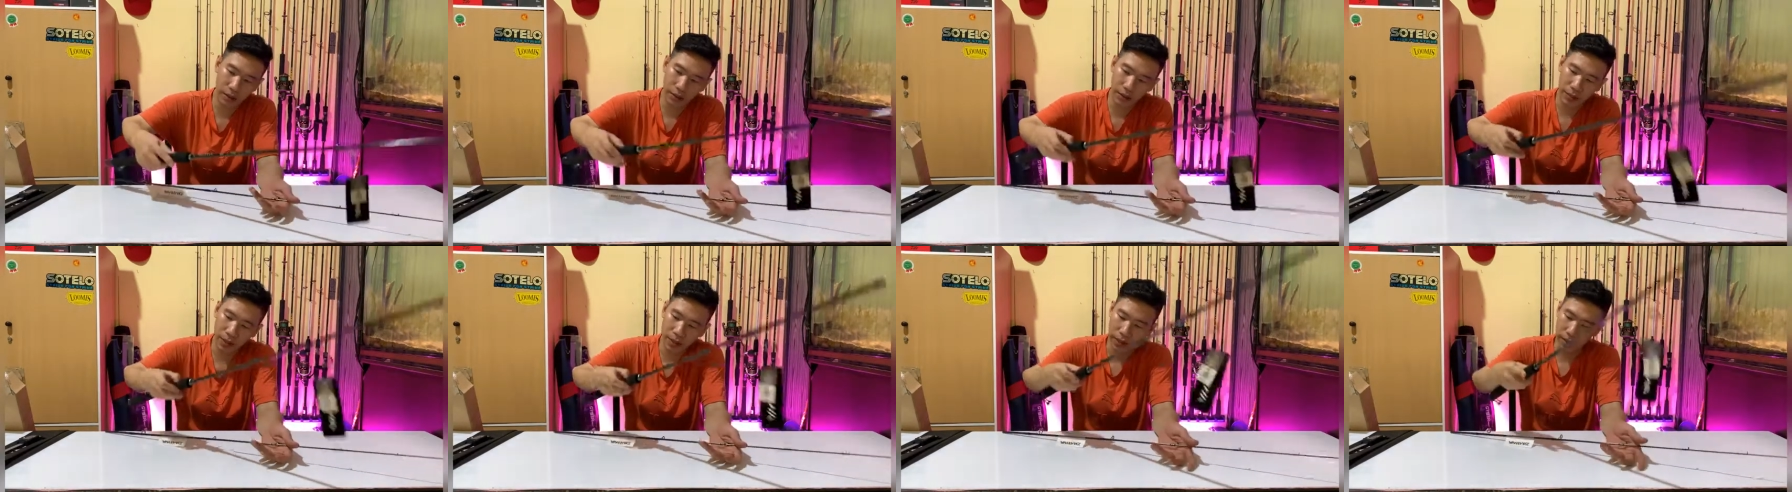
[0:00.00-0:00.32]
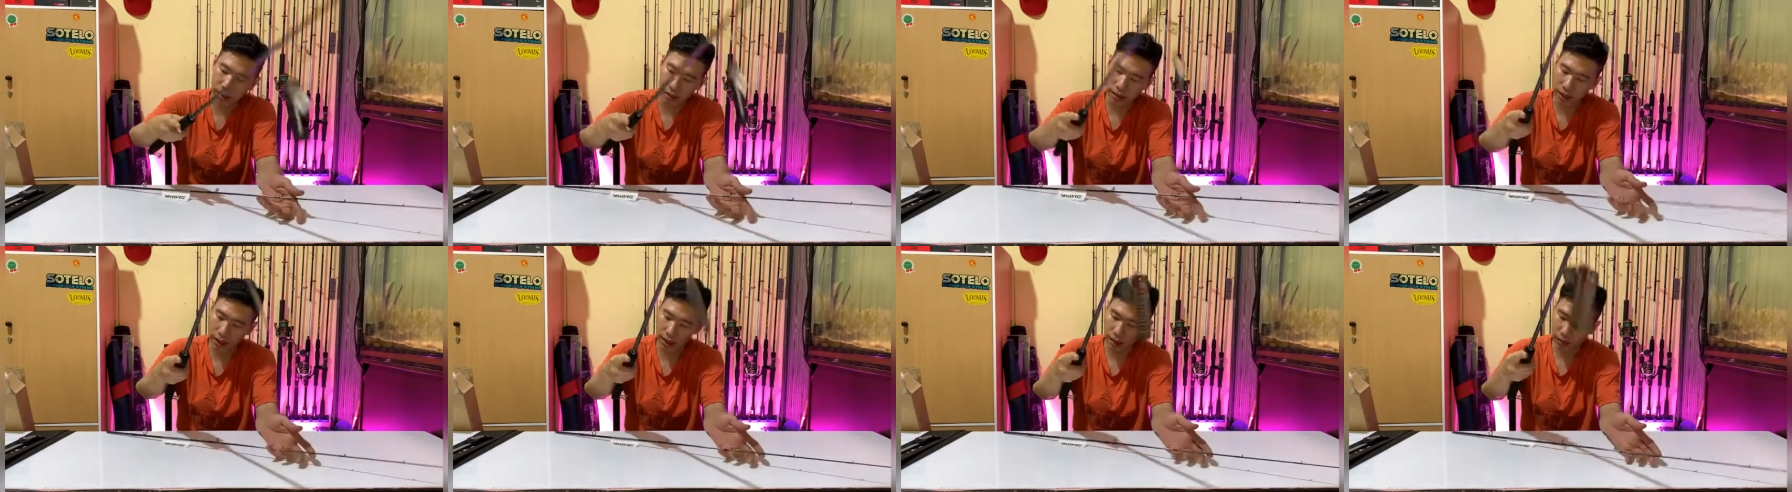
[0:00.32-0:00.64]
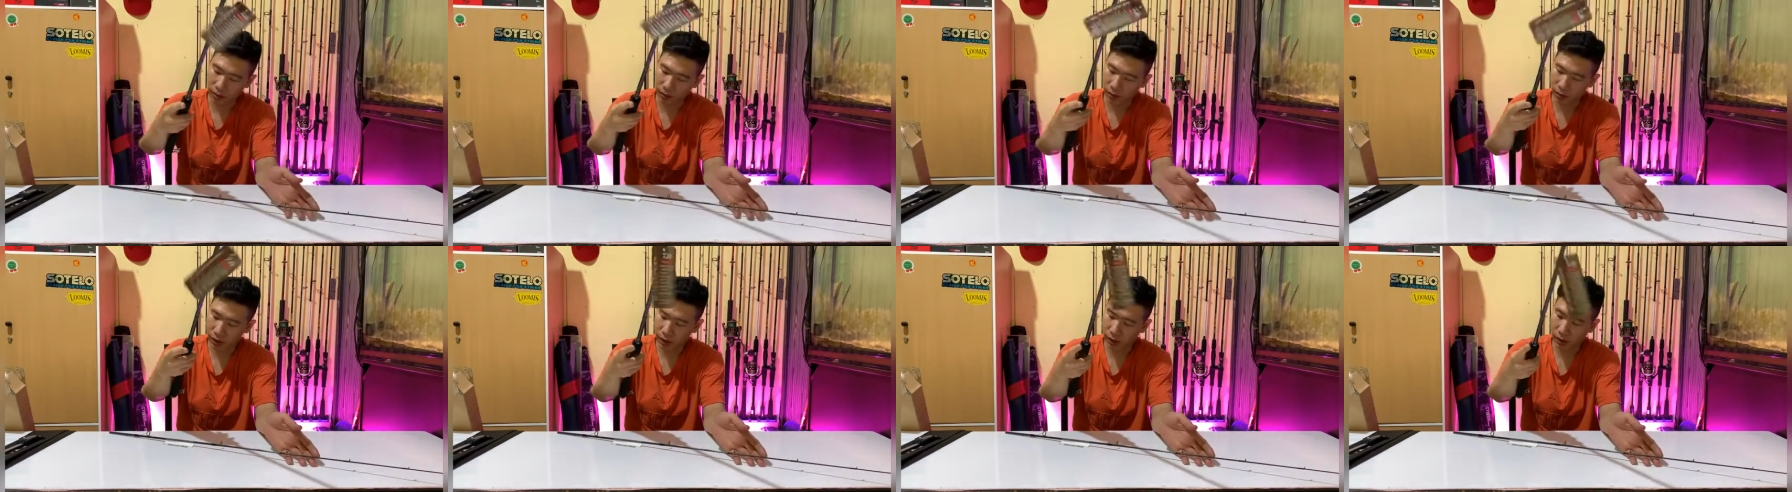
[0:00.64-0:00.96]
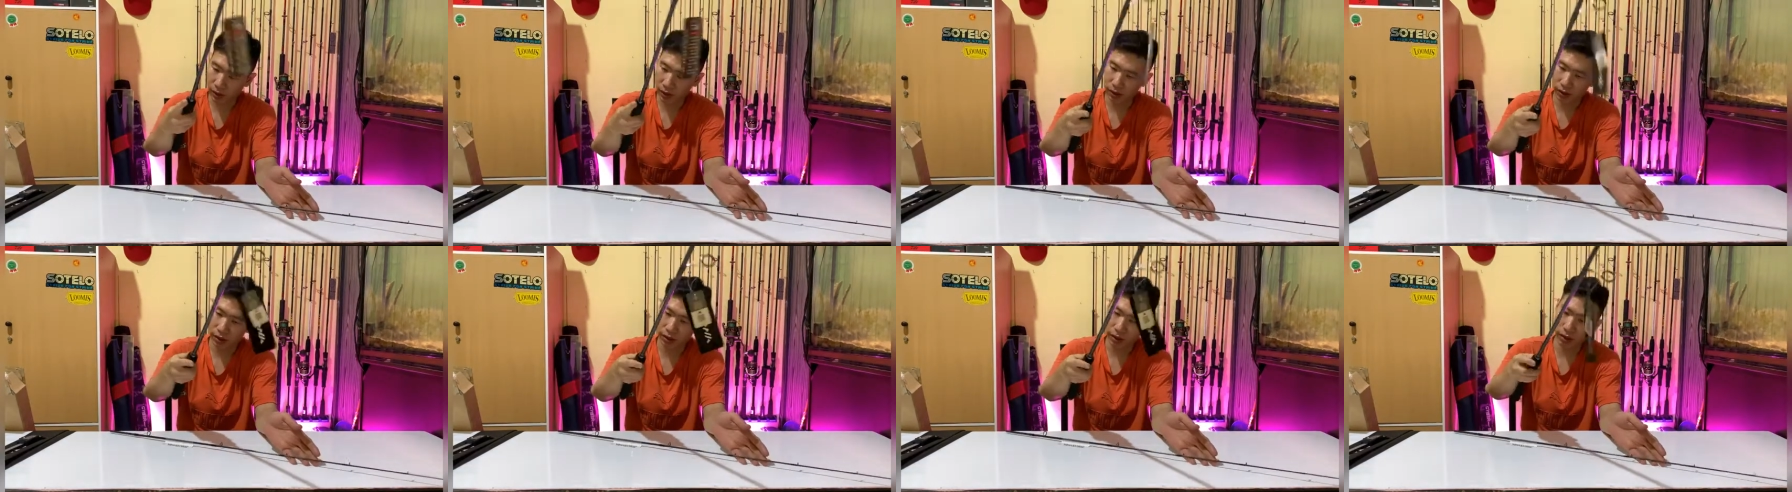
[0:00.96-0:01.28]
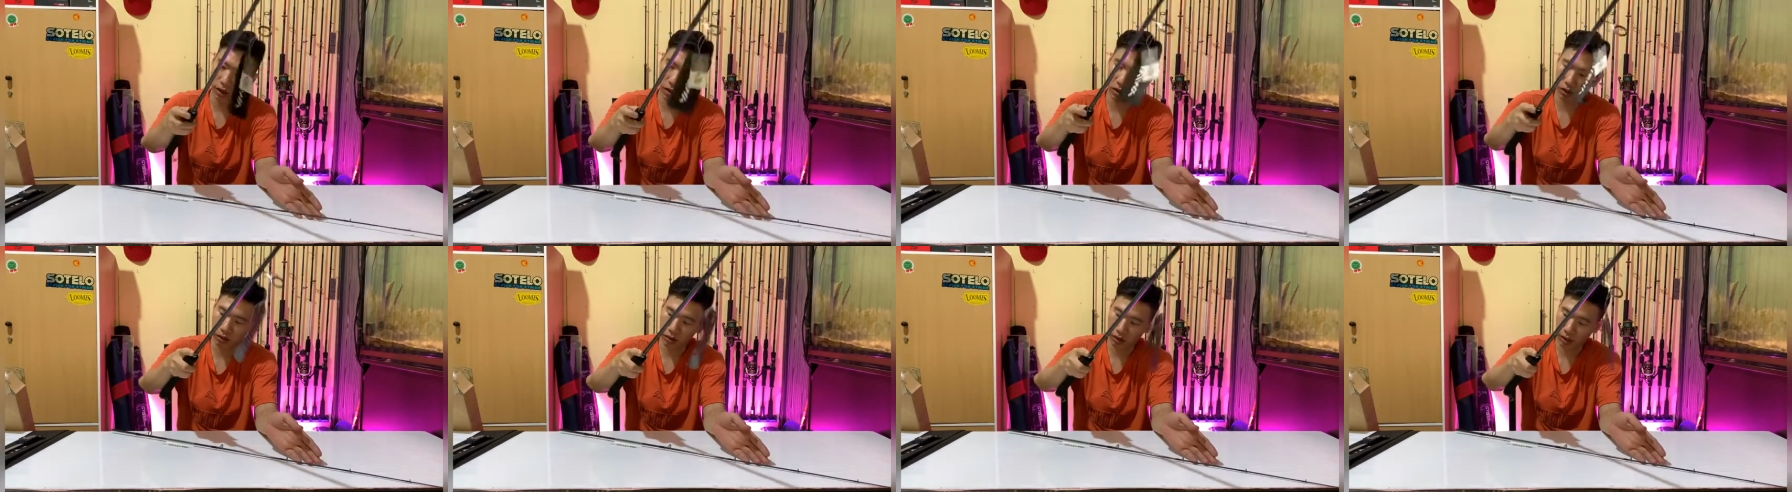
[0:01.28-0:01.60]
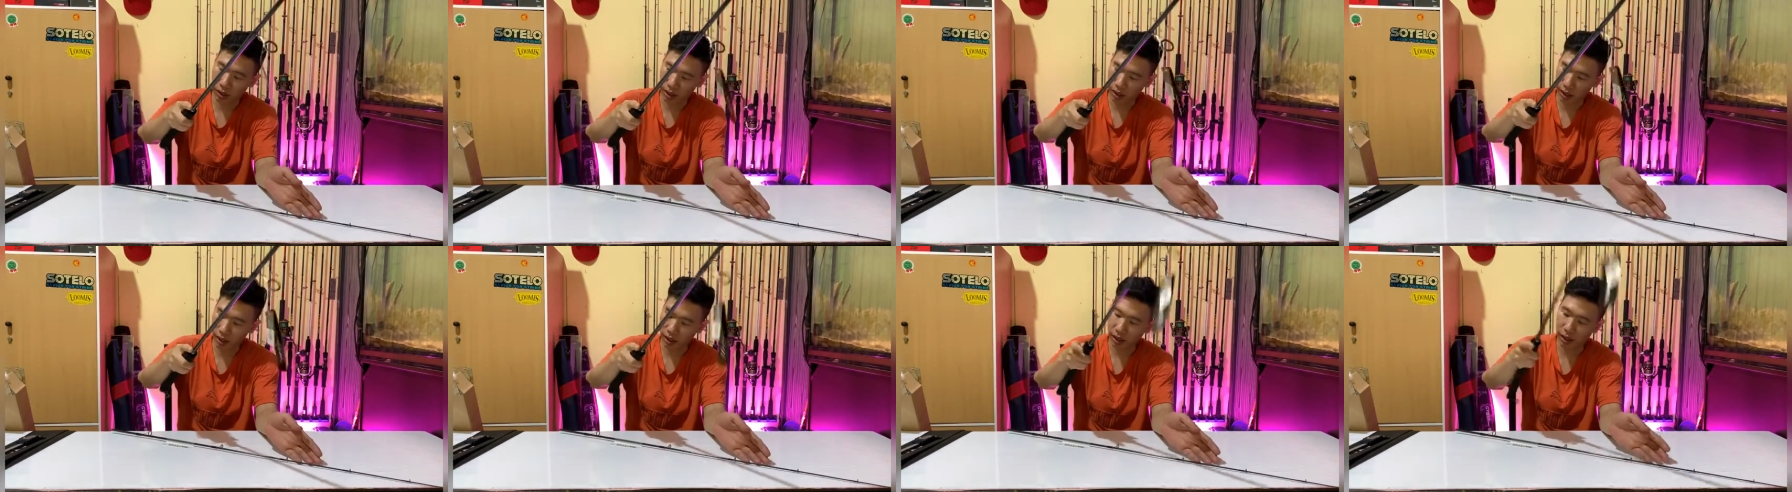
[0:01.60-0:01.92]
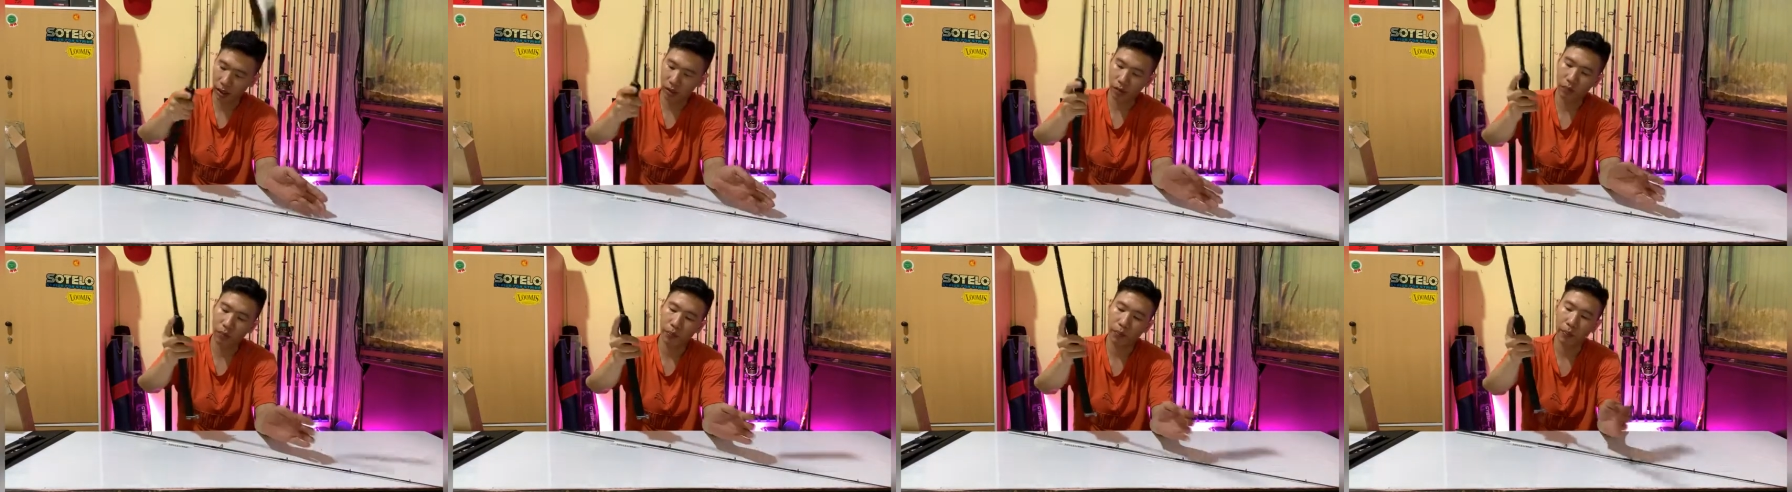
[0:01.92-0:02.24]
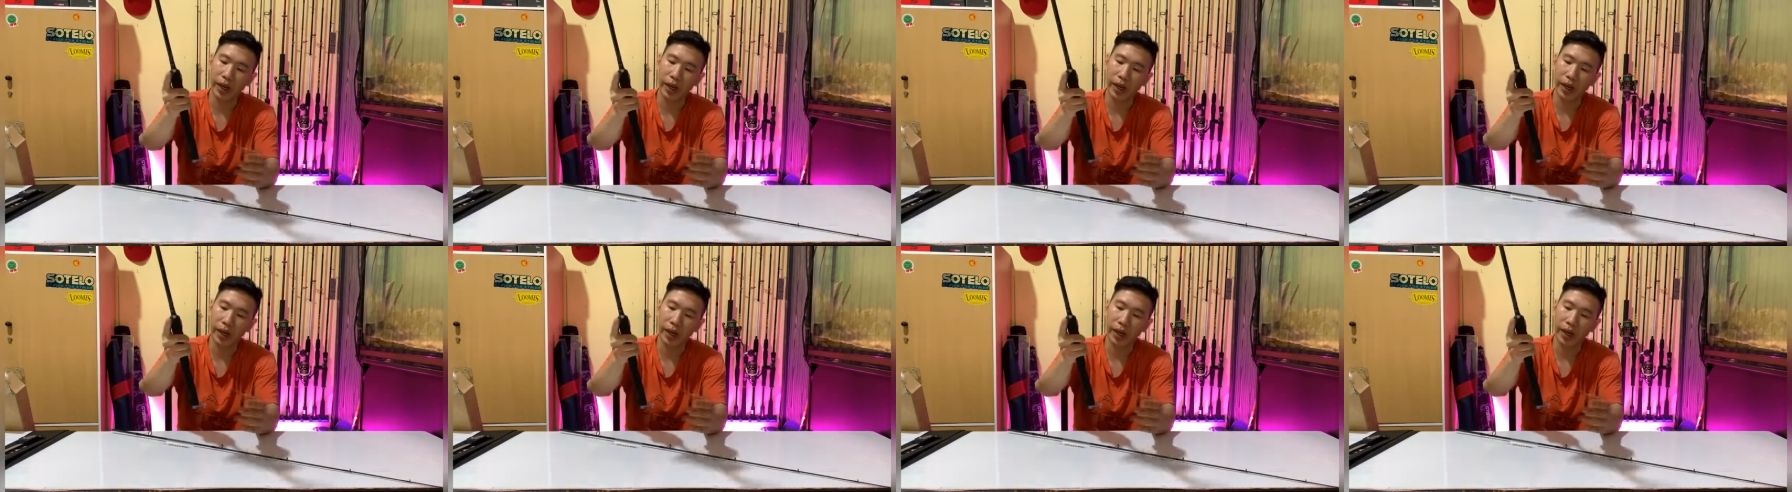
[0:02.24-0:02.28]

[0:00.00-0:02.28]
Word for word: bisa cuman kalau saya hitung